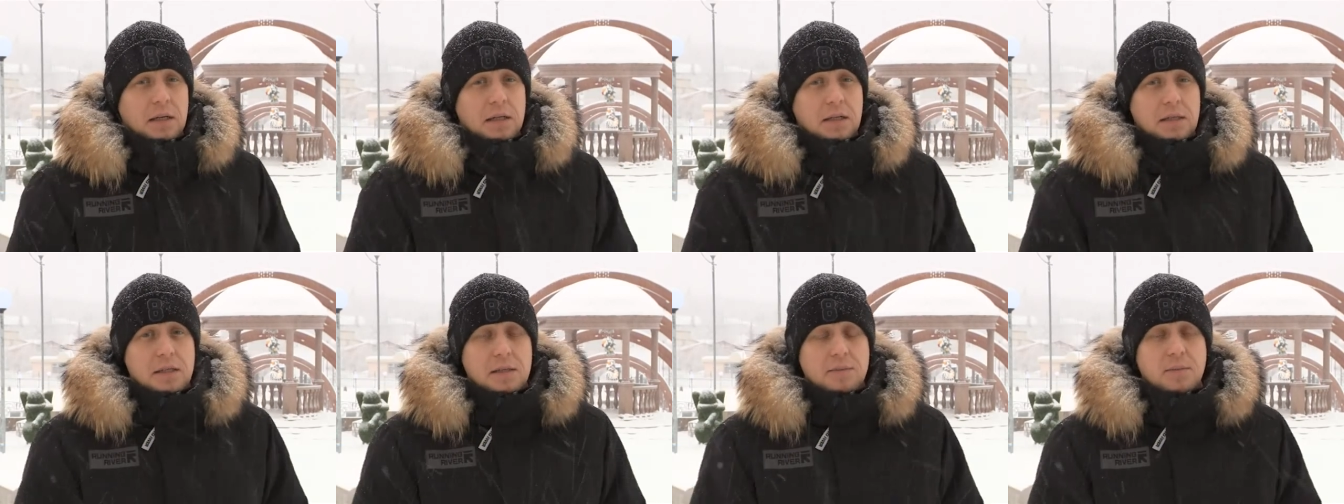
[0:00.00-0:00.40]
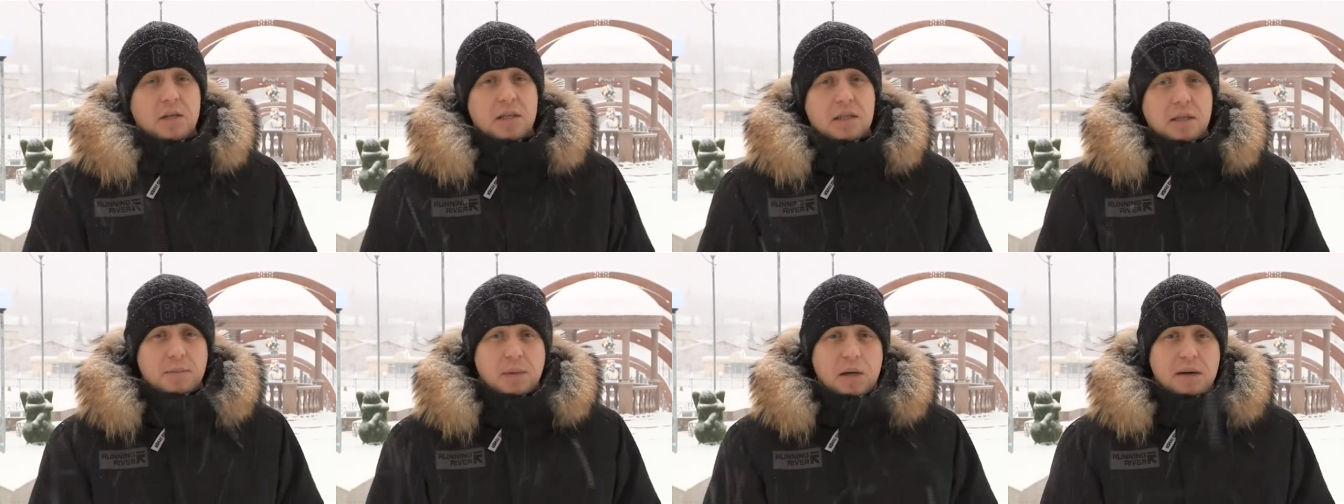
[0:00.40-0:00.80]
э,
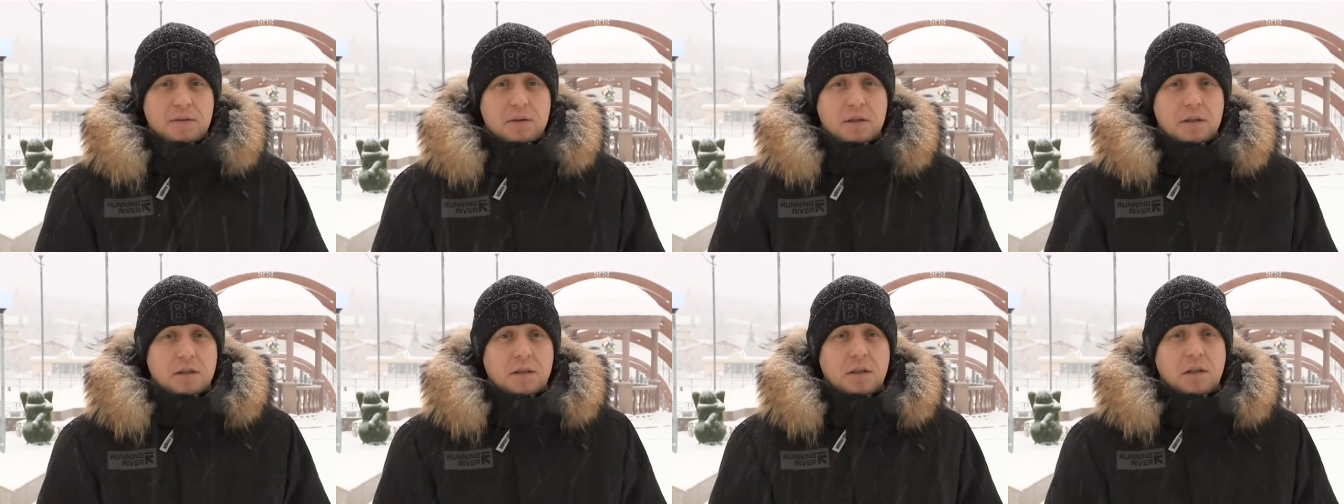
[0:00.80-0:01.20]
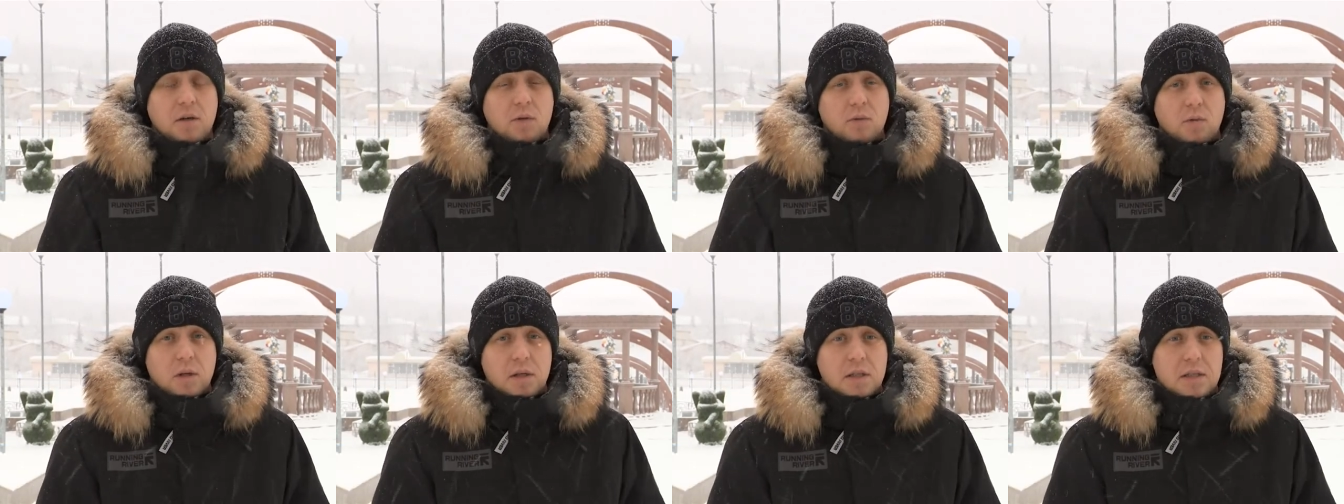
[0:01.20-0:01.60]
«Зимние забавы
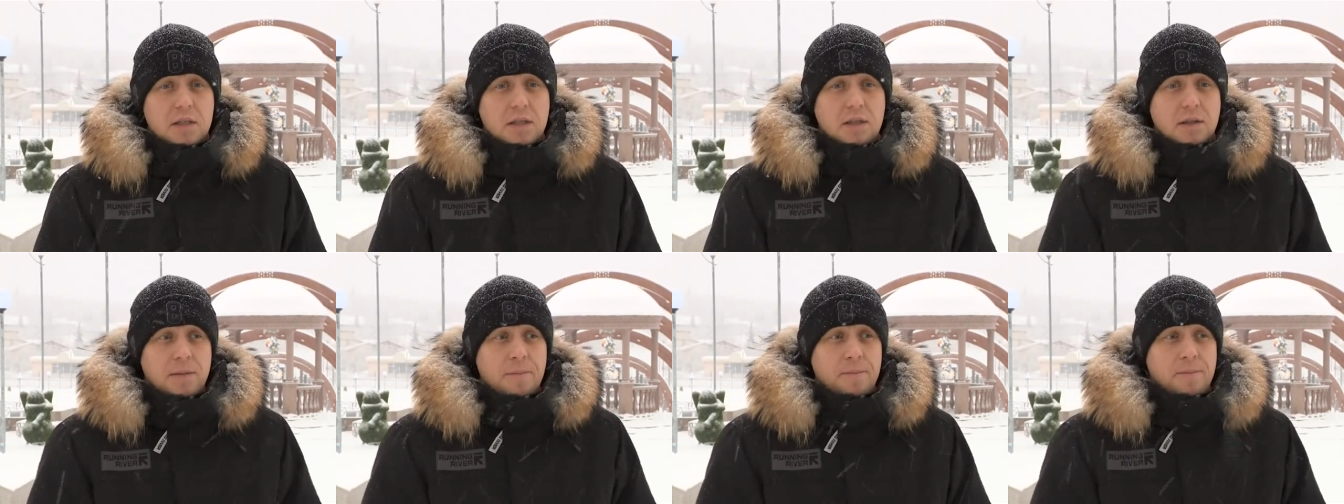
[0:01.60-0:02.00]
на улице».